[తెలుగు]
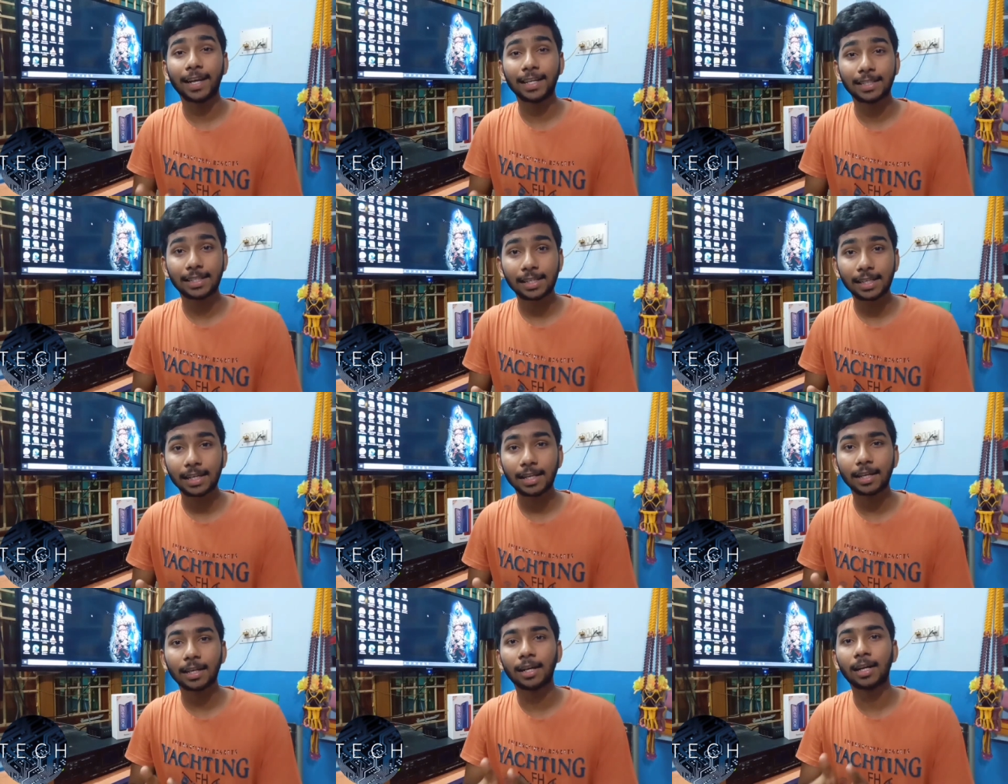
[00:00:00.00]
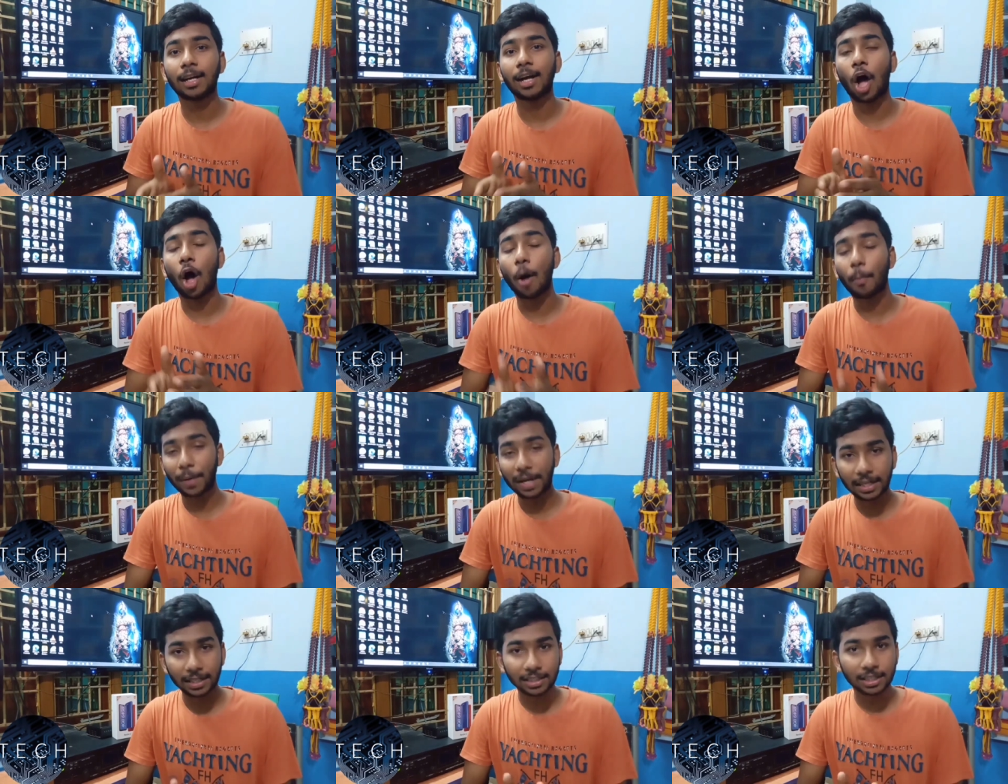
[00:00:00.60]
ఫైవ్ జీ
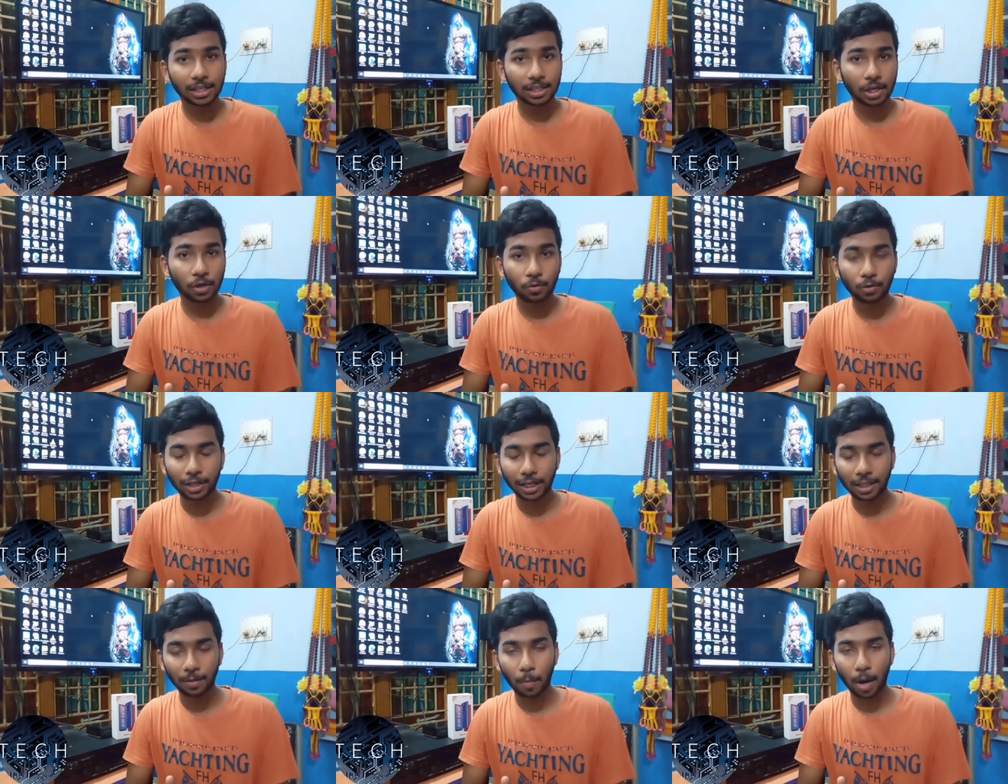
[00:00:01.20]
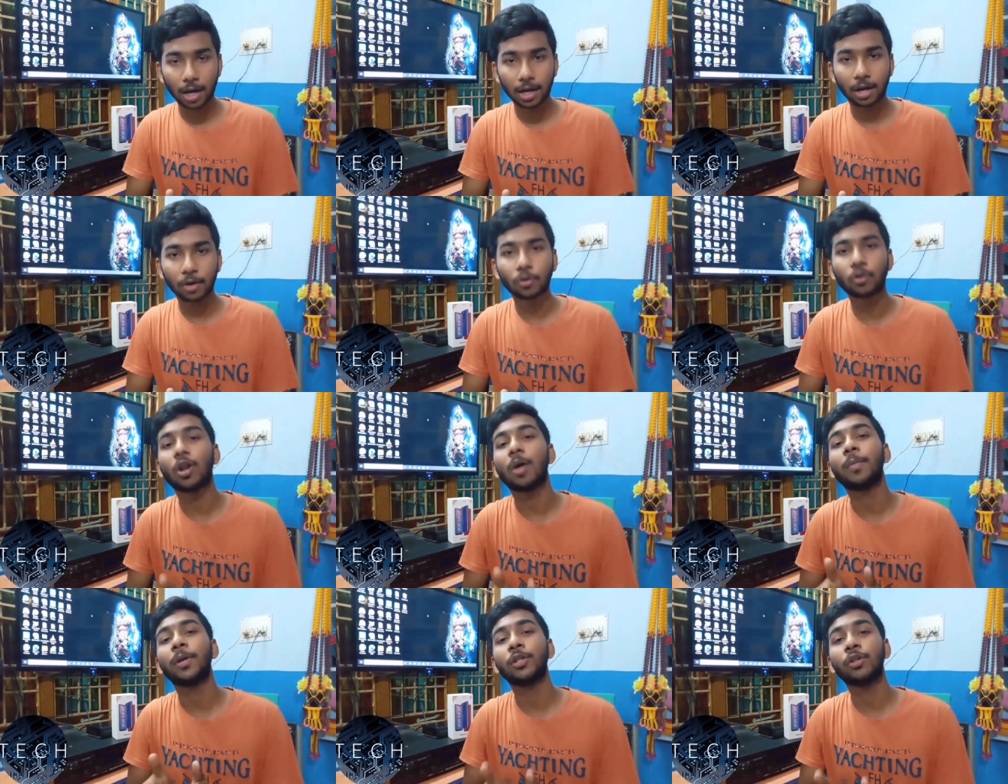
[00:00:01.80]
ఆపరేటింగ్ సిస్టమ్ గురించి అయితే
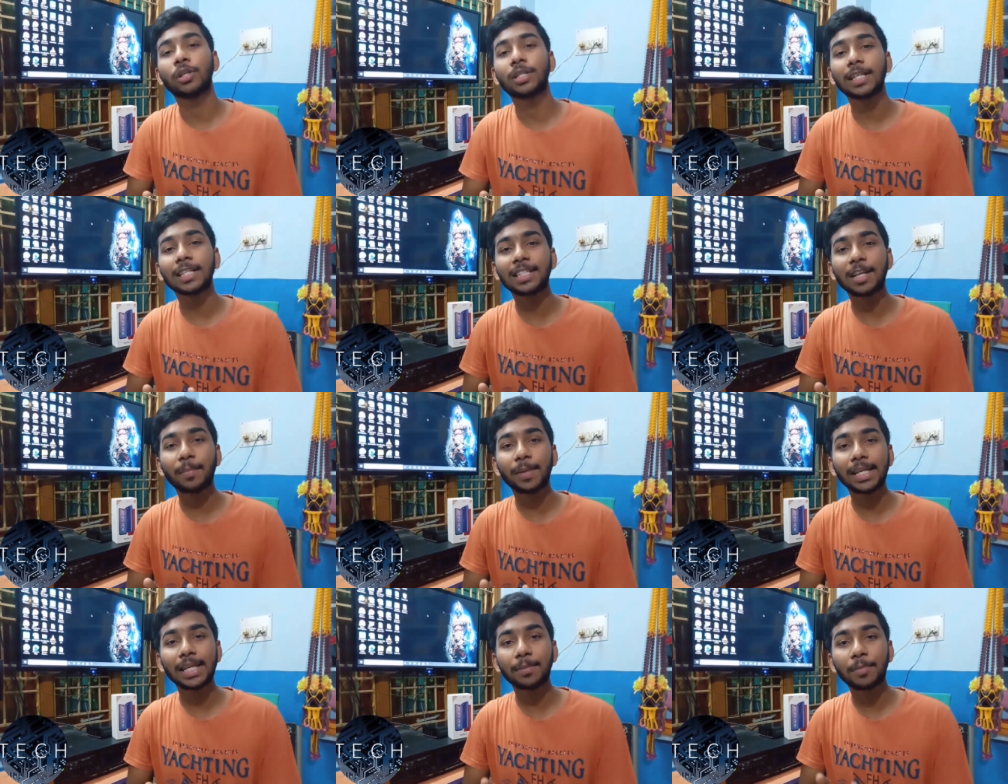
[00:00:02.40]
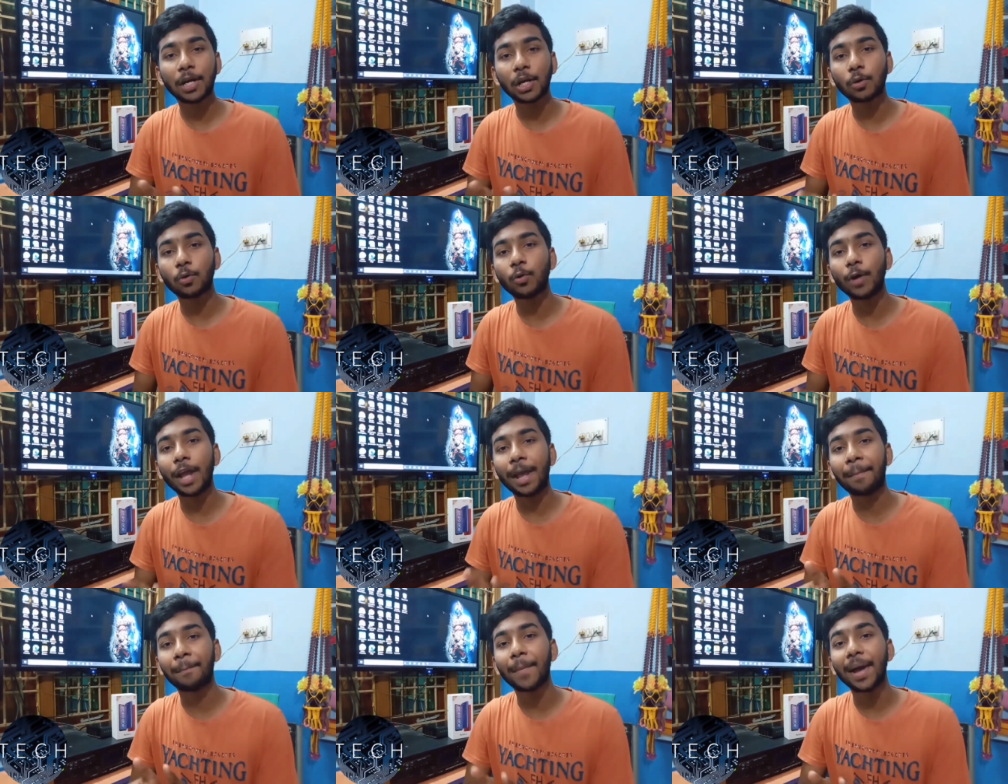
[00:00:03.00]
మాట్లాడుకున్నాం ఇది వచ్చేసినప్పటికీ మనకు
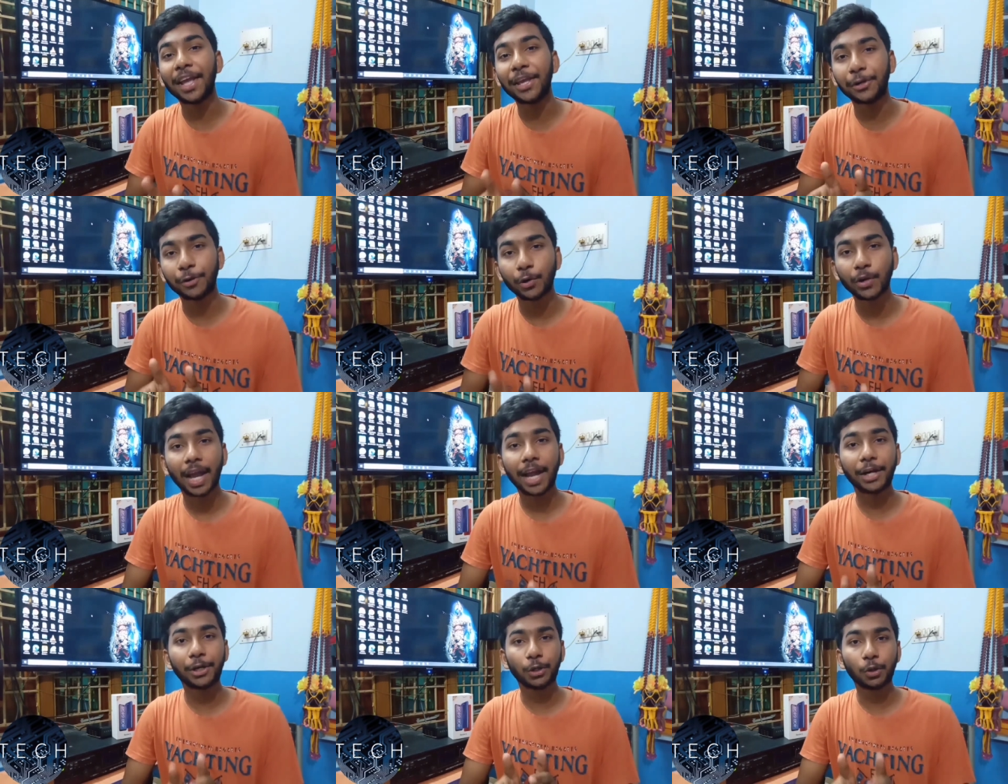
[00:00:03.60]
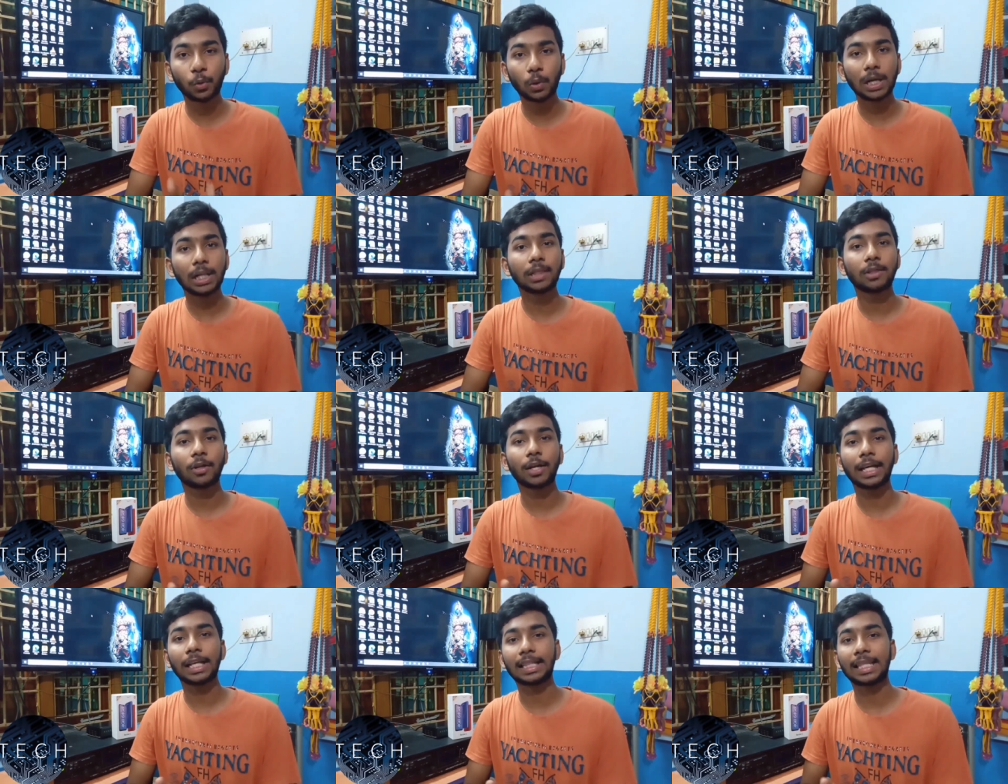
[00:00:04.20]
ఎంఐ యూఐ
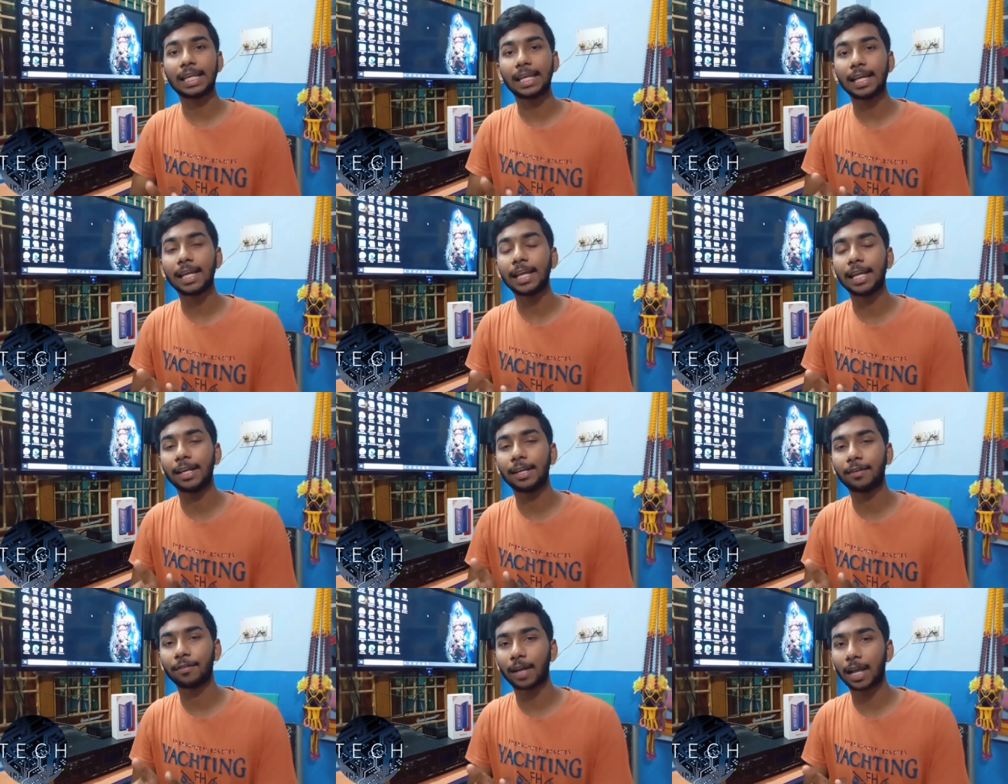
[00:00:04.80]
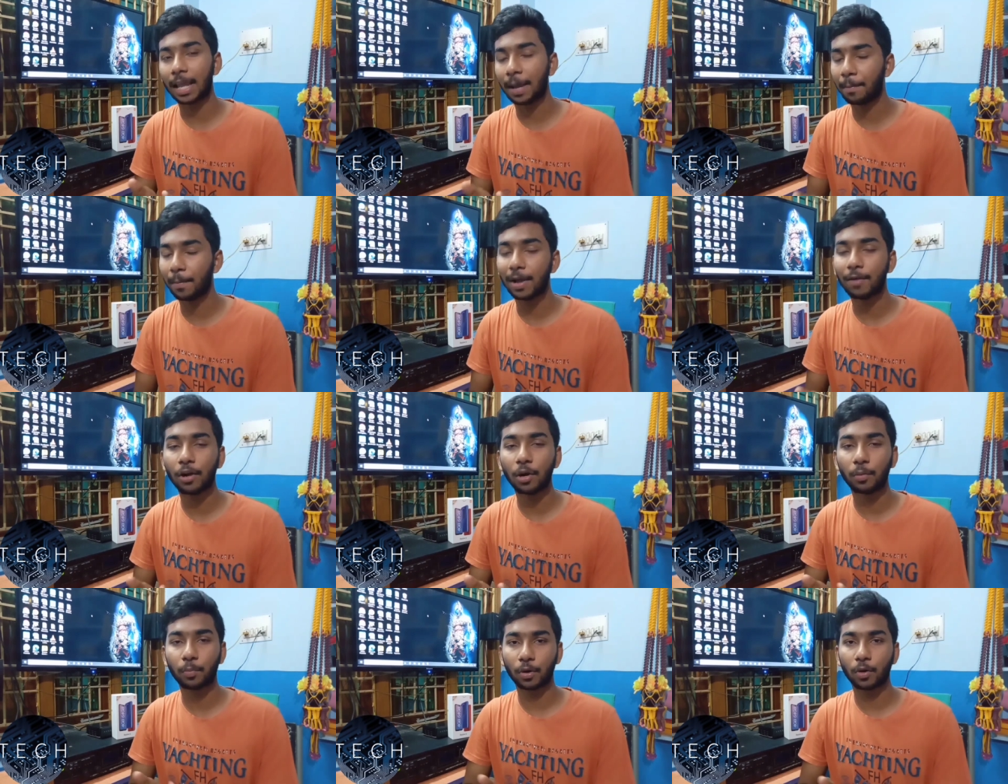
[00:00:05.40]
ట్వెల్వ్ తోటి అయితే ఈ
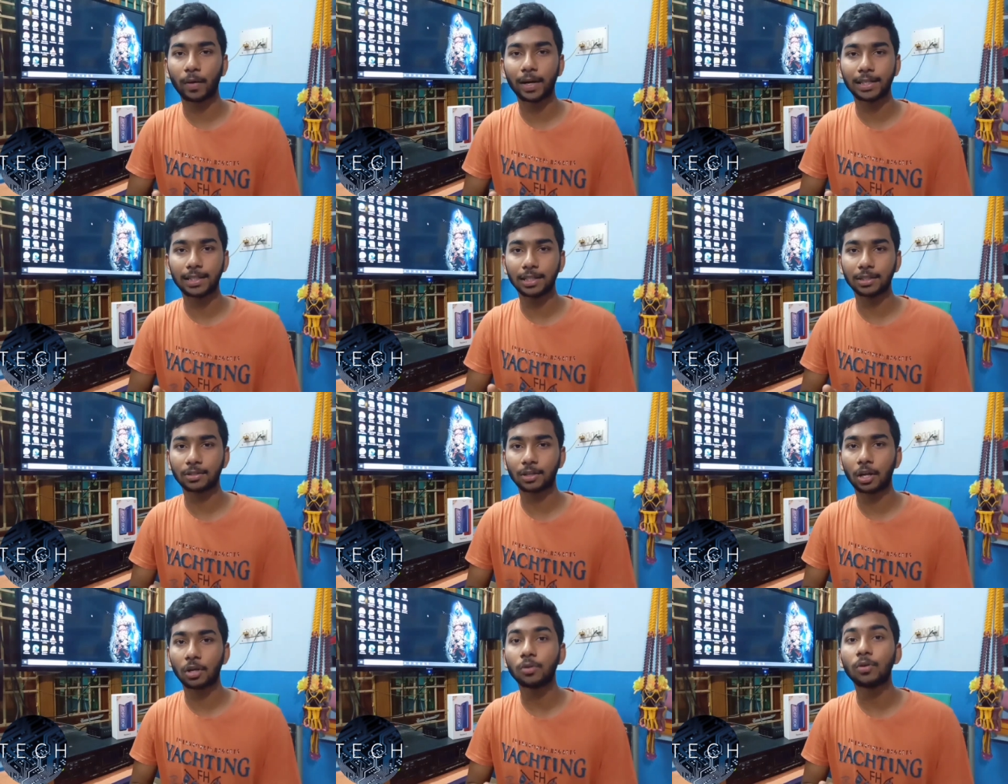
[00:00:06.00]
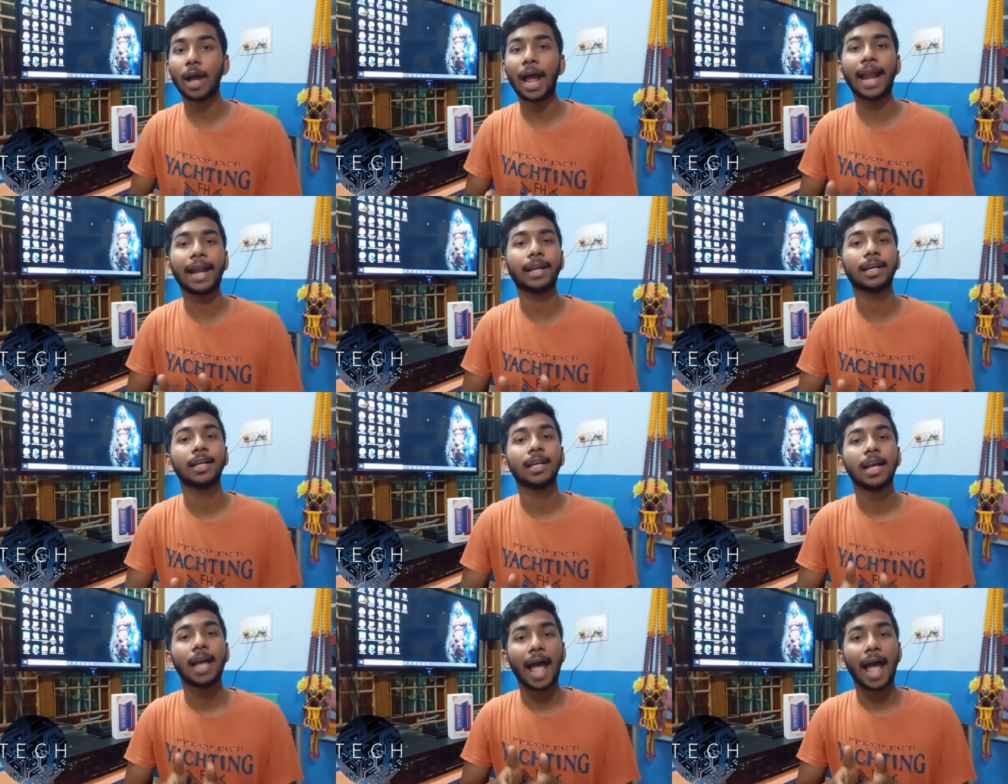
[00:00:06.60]
ఎంఐ వాళ్ళు ప్రొవైడ్ చేస్తున్నారు అండ్